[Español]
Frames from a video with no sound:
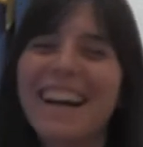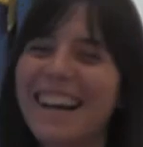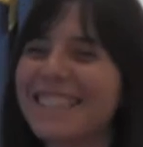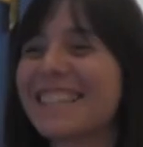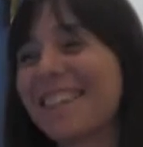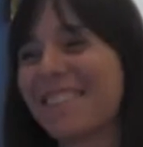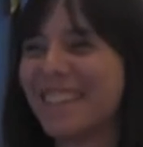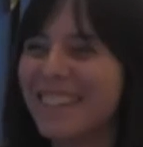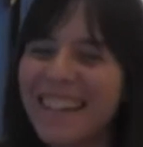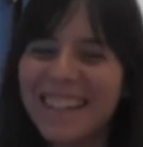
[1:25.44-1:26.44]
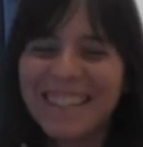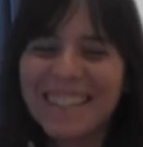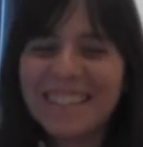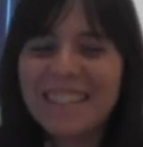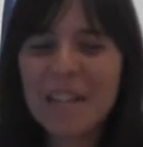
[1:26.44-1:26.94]
así que bueno.
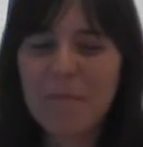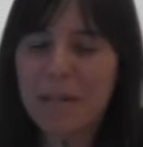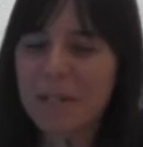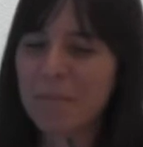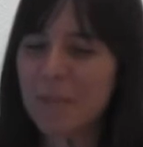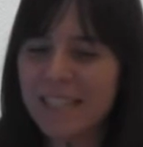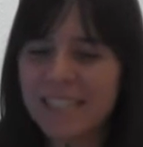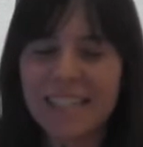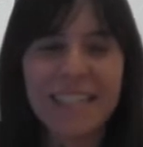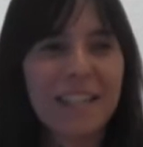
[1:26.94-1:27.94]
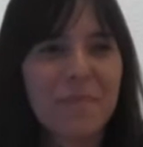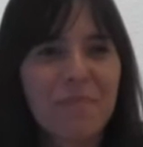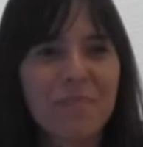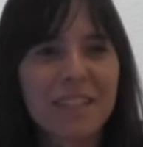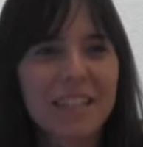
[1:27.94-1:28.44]
Bueno, pues
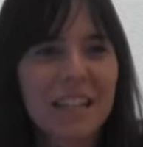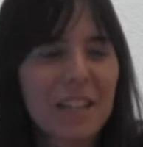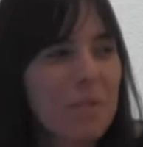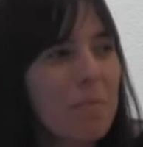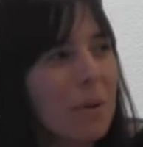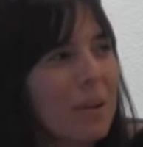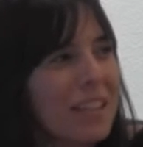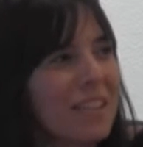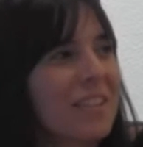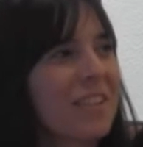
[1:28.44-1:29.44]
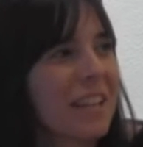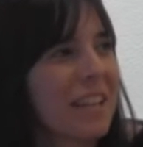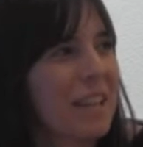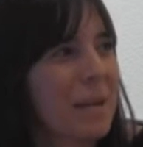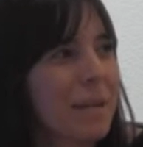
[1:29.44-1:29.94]
em, yo un poco al hilo de lo que
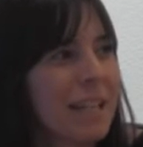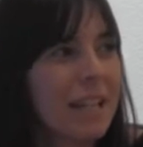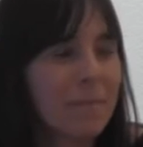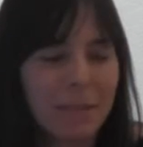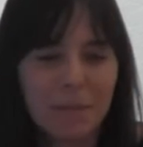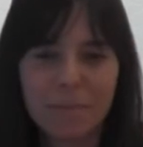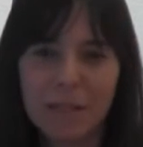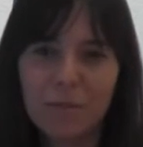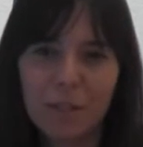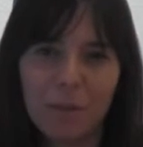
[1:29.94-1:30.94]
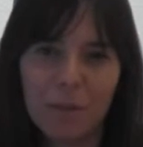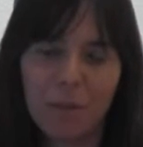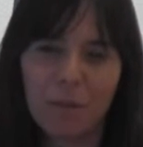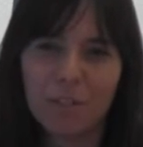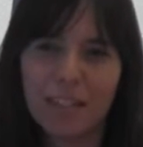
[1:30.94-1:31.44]
decía Mariela, me, me han gustado dos
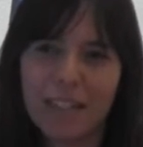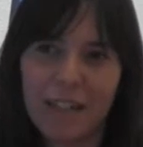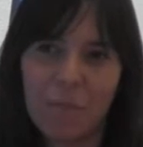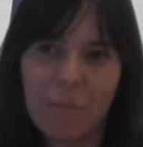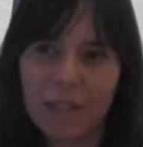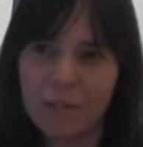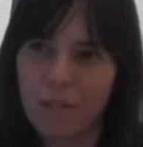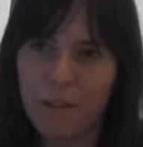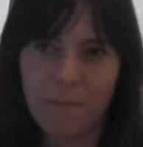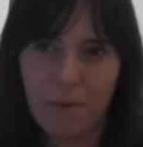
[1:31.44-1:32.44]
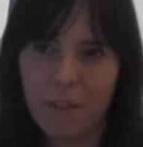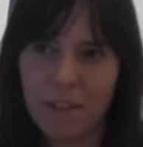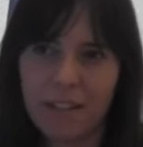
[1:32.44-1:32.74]
cosas que comparto 100%.